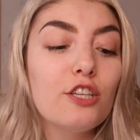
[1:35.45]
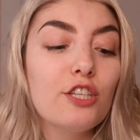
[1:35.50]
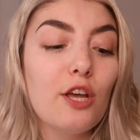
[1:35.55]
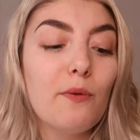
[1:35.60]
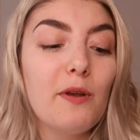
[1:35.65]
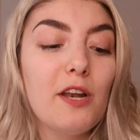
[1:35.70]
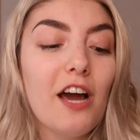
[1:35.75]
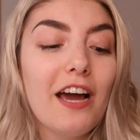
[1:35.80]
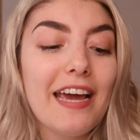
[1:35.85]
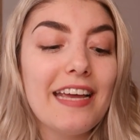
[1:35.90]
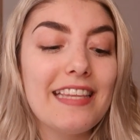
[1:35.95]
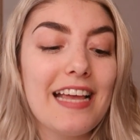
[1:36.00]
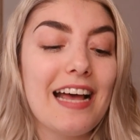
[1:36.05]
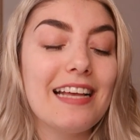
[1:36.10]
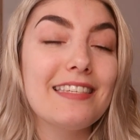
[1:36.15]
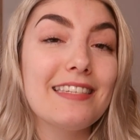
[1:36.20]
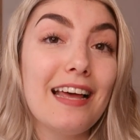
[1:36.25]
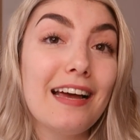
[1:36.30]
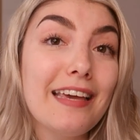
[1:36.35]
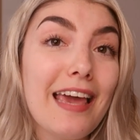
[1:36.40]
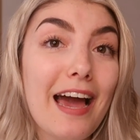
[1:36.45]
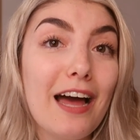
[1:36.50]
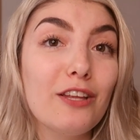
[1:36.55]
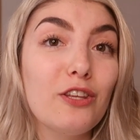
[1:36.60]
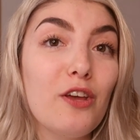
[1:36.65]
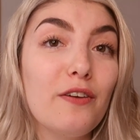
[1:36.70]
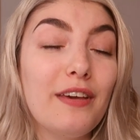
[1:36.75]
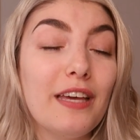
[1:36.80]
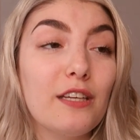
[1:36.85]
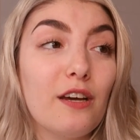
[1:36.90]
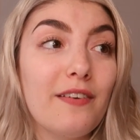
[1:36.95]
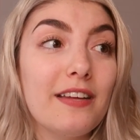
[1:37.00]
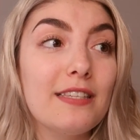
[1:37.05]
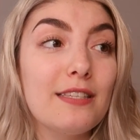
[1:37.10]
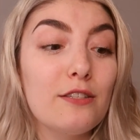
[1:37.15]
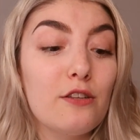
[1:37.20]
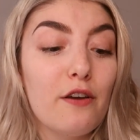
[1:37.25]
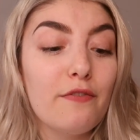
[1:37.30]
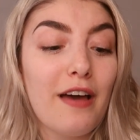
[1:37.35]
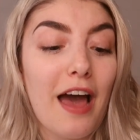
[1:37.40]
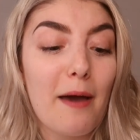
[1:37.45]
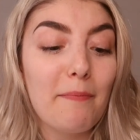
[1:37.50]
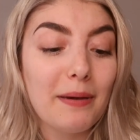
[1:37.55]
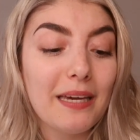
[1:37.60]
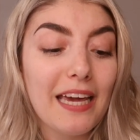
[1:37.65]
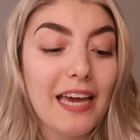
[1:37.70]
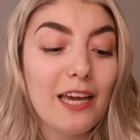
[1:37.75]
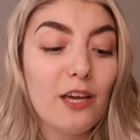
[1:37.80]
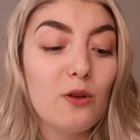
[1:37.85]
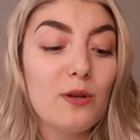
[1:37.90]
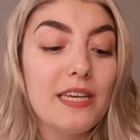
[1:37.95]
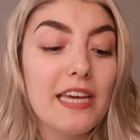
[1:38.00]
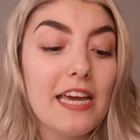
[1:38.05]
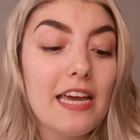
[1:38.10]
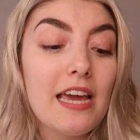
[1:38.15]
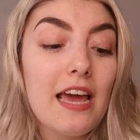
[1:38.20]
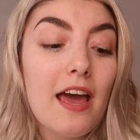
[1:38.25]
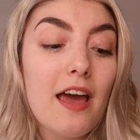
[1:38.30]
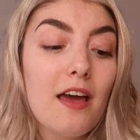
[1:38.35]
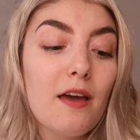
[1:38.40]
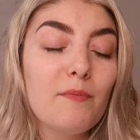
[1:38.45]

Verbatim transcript: Celui-là est à 149,99 à prix régulier.